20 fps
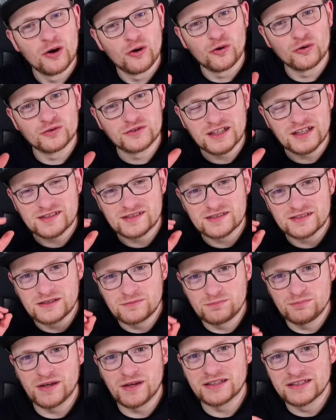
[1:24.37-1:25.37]
und das
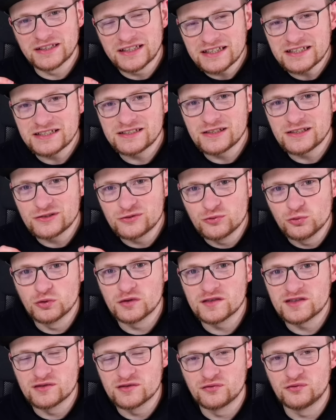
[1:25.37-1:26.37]
gibt mir ein richtig
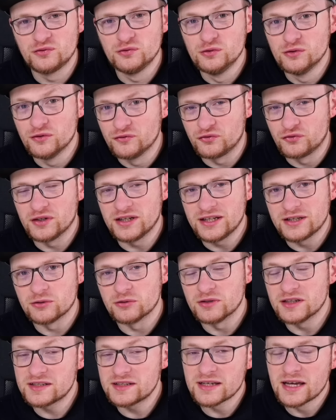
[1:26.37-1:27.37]
gutes Gefühl für
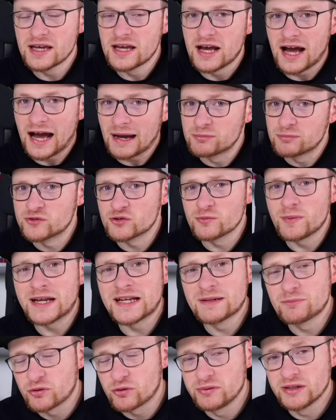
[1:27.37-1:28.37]
Lego. Ich habe so
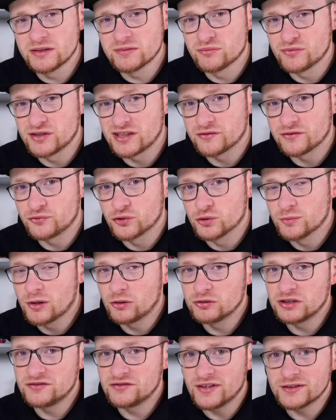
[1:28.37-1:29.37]
meine Probleme mit der Firma
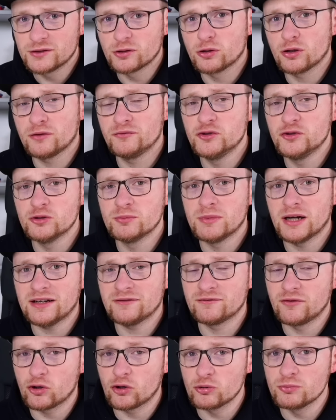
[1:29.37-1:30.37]
und ich werde auch noch ein Video
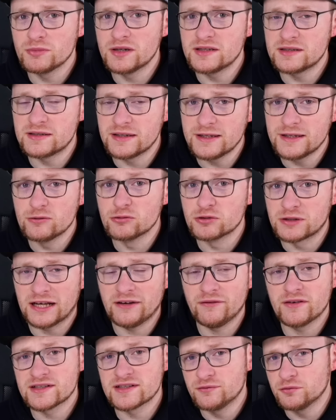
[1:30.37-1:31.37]
machen, warum ich Lego
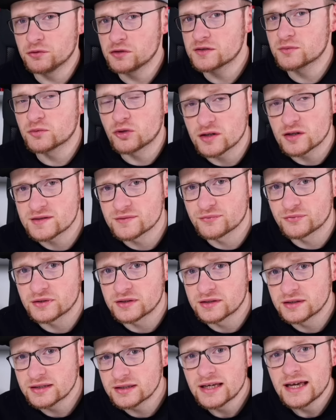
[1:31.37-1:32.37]
teilweise wirklich zum Kotzen
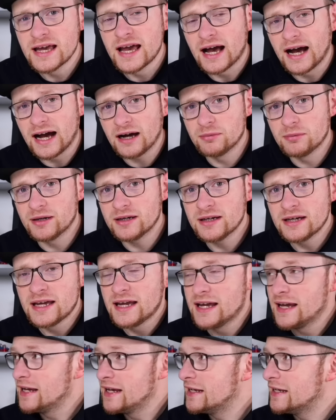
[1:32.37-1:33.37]
finde. Aber
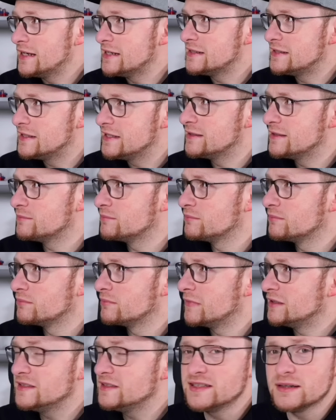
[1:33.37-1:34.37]
in, diesem,
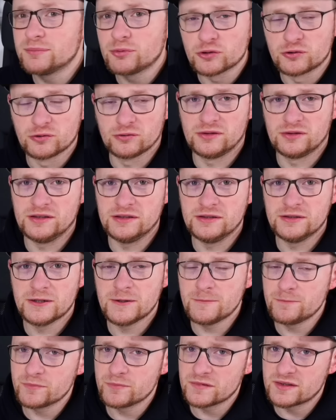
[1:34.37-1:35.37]
in dieser
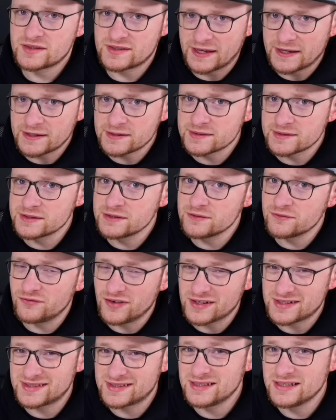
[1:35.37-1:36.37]
Produktlinie zeigen sie,
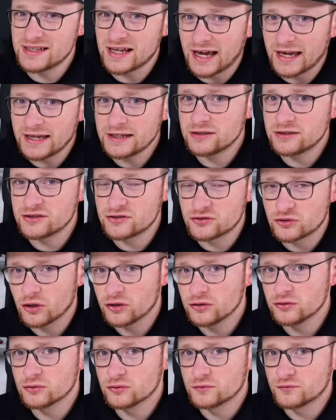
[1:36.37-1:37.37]
was sie eigentlich
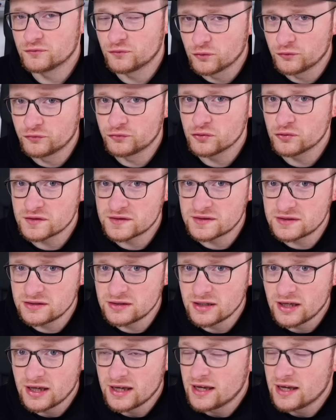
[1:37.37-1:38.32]
können und wofür sie